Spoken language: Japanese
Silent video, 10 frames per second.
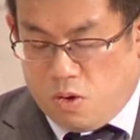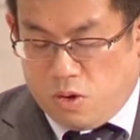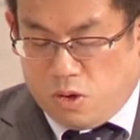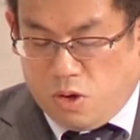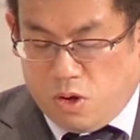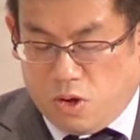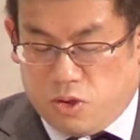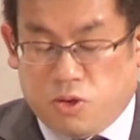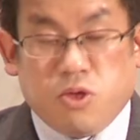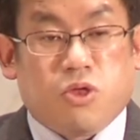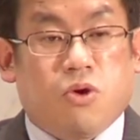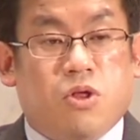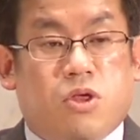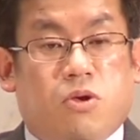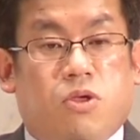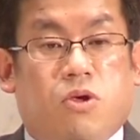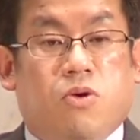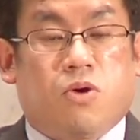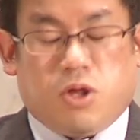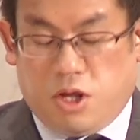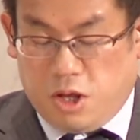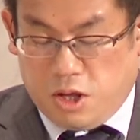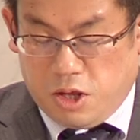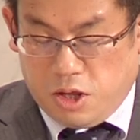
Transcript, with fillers: 校と順調に卒業し、